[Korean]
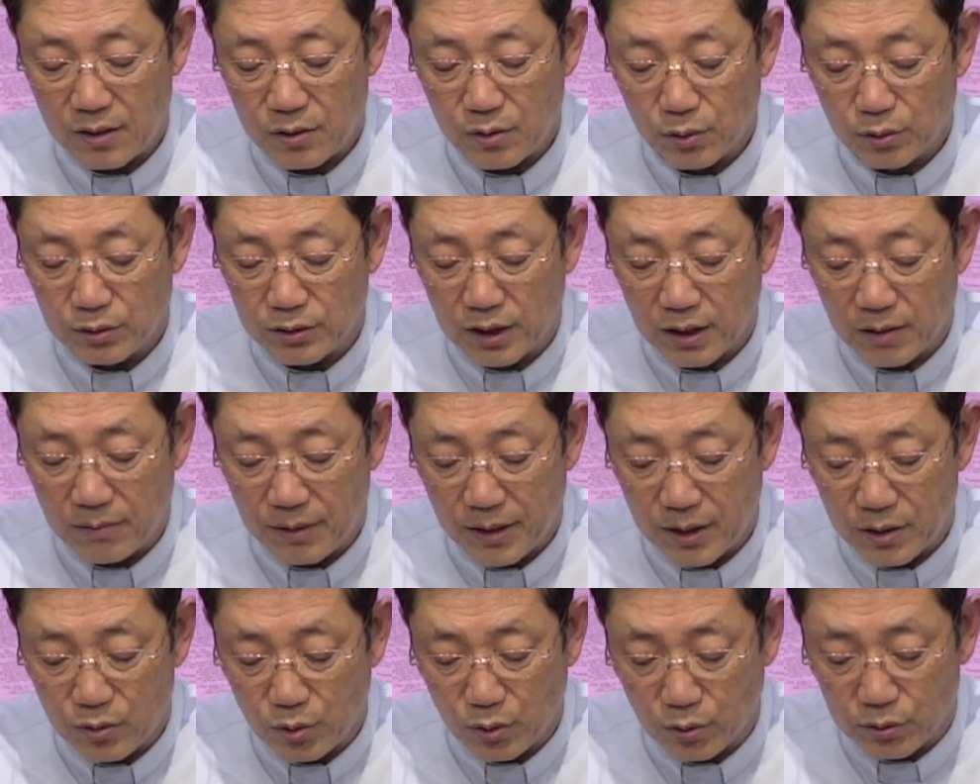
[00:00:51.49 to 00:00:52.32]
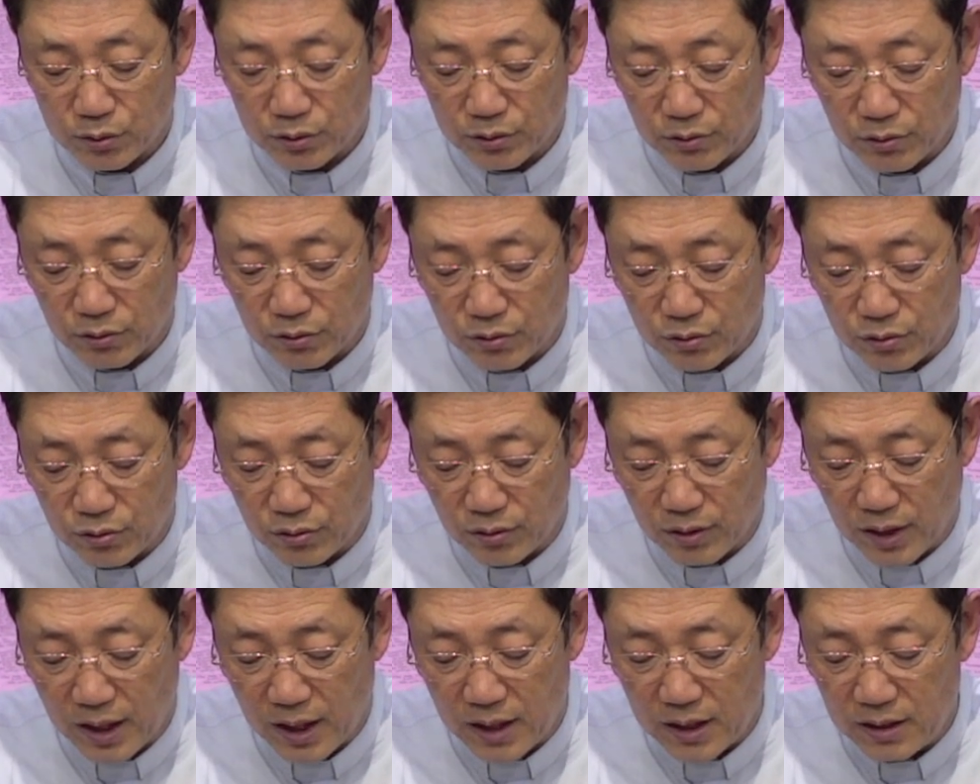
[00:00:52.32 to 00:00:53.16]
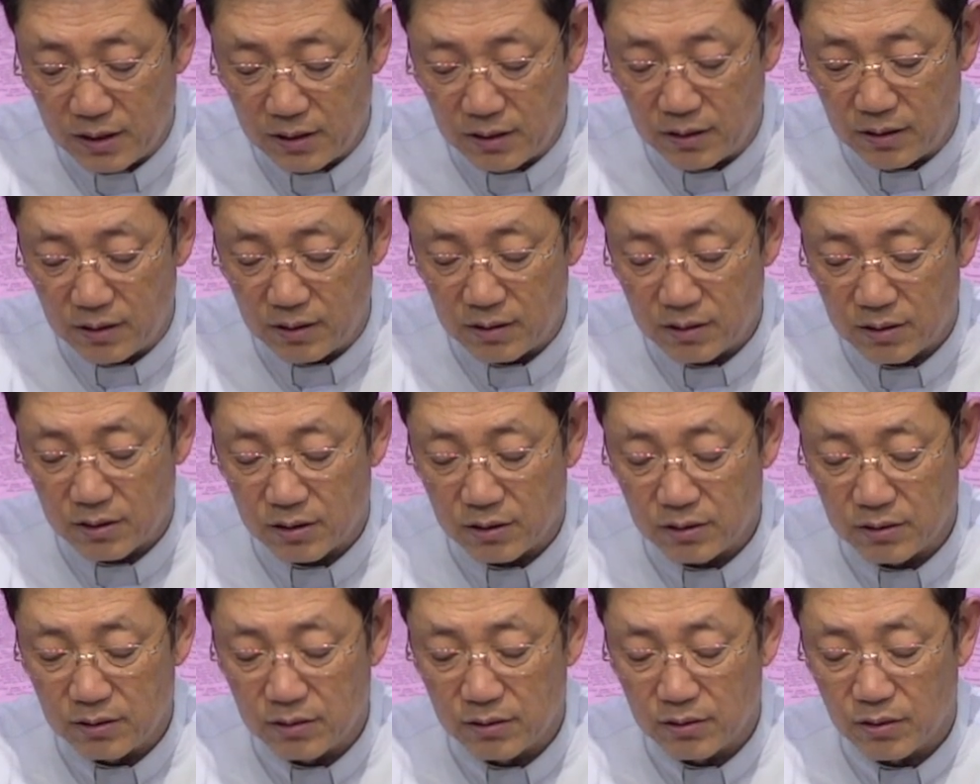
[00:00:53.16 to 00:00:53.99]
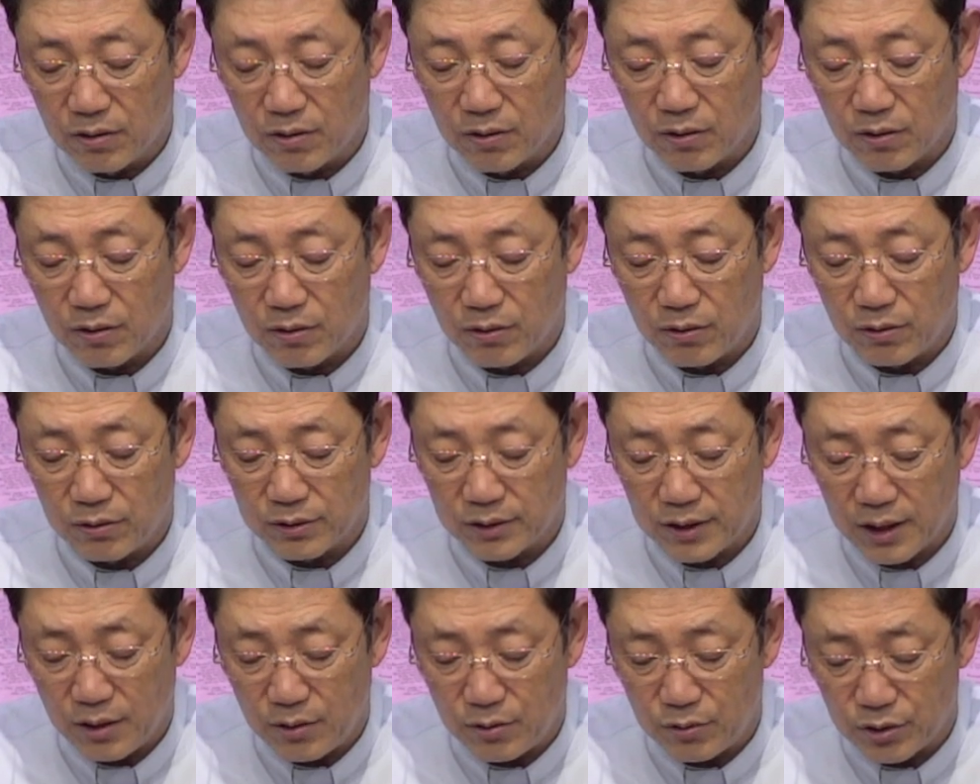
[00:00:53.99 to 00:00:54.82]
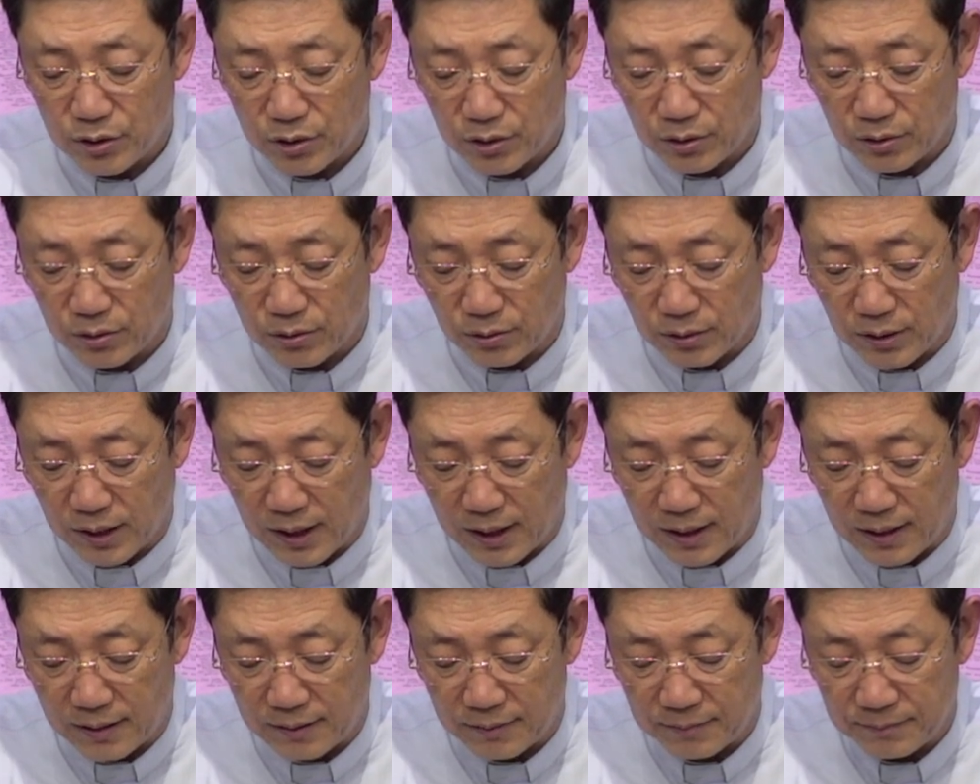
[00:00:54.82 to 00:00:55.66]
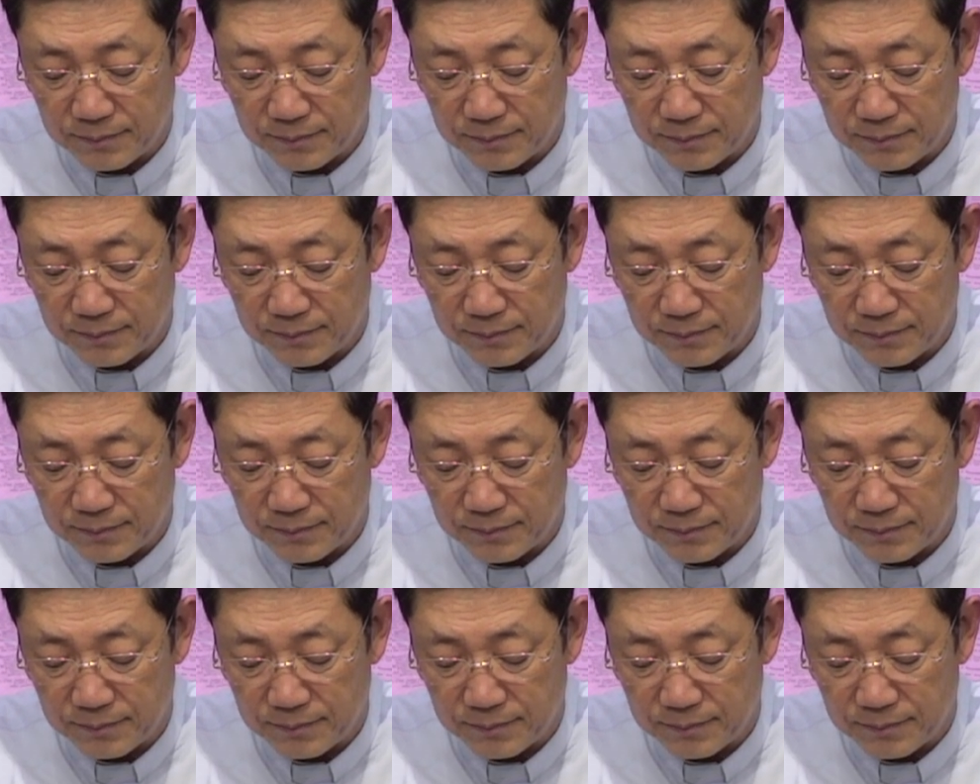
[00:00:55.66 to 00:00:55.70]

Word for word: 요셉의 족속 중에 이를 증거로 세우셨도다.